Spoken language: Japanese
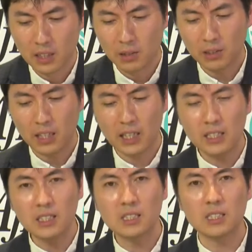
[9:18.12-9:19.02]
いわゆる平
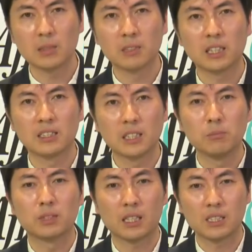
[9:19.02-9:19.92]
均値みたいに全
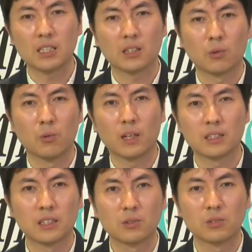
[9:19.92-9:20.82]
部足してこう
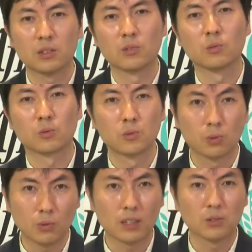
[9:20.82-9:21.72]
割っていくっていうの
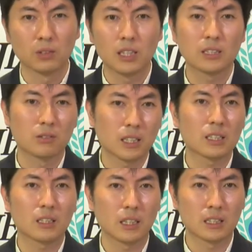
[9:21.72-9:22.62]
とはその計算の出し
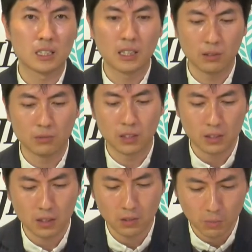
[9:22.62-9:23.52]
方が違うんで
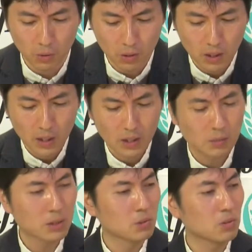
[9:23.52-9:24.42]
すけれども、
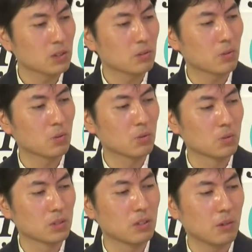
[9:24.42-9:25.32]
まあ、そういったとこ
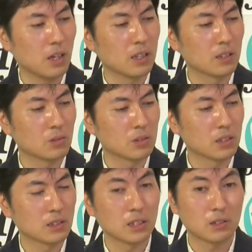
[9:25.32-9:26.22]
ろでは、えっとです
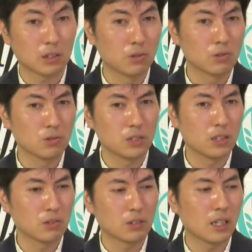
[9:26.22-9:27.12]
ね、1992
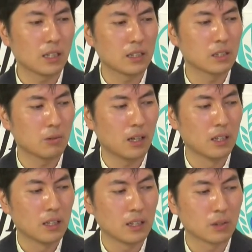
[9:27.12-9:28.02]
年の段階では
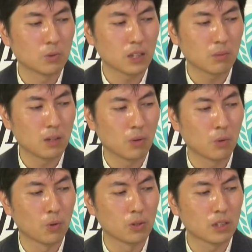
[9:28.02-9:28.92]
400万を
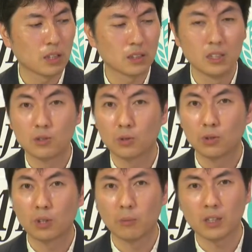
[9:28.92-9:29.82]
超える件が
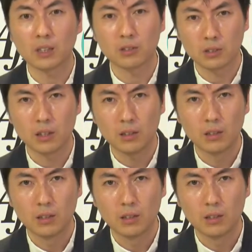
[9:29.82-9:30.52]
29件もあったんですね。